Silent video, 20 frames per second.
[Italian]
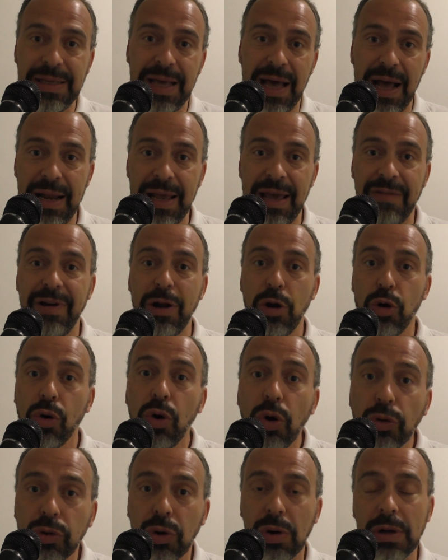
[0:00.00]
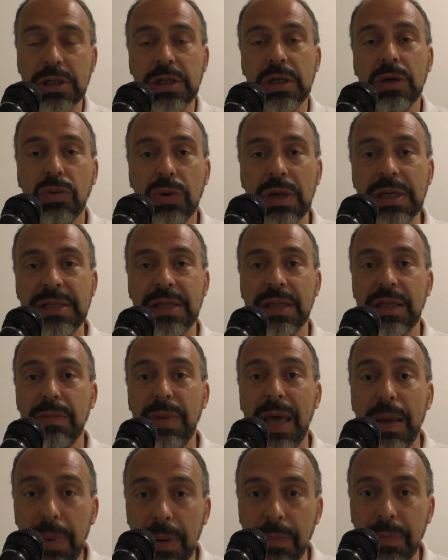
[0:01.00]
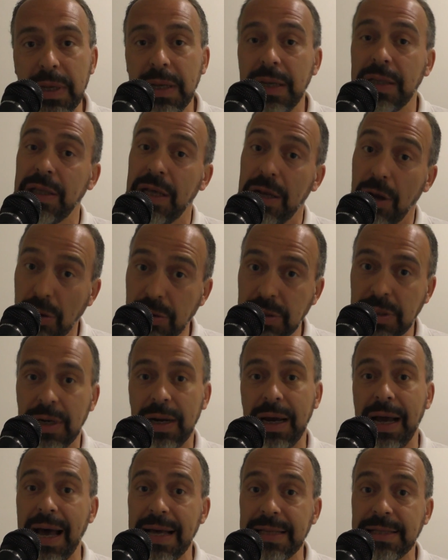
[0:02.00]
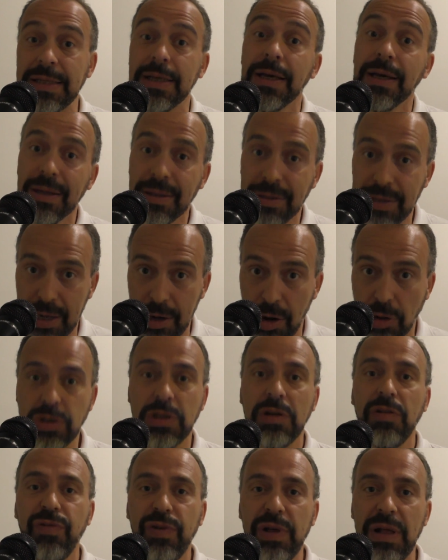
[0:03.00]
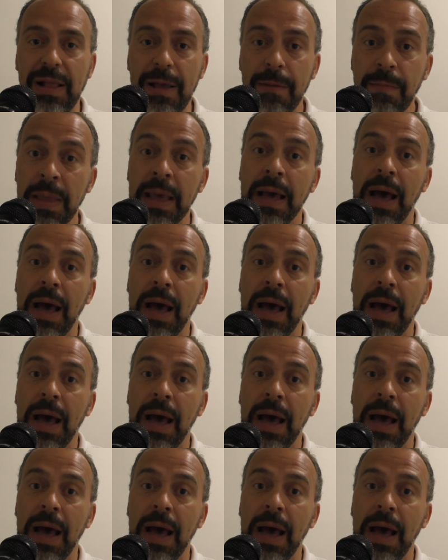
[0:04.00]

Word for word: esistenziali e vanno contro la sicurezza dei miei bambini, dei nostri ragazzi, dei nostri figli,